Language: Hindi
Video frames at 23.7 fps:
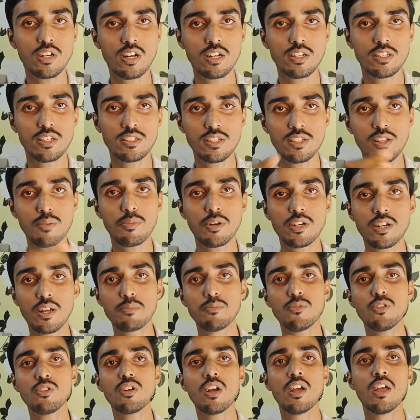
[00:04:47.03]
ऑन कर देते थे
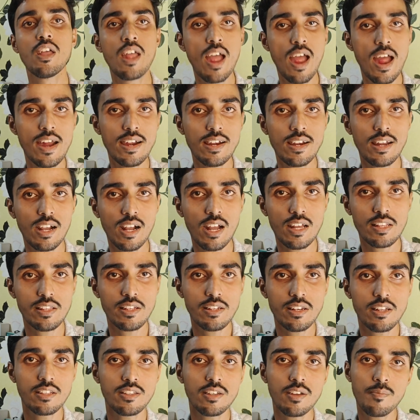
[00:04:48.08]
बट हम लोग ऐड
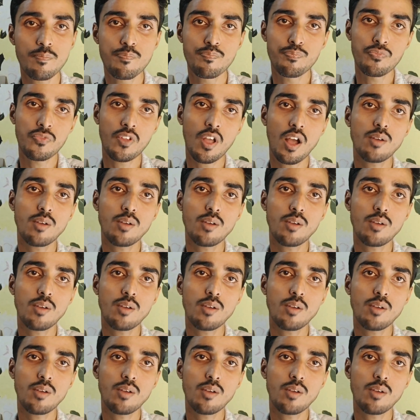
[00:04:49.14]
लगाते नहीं थे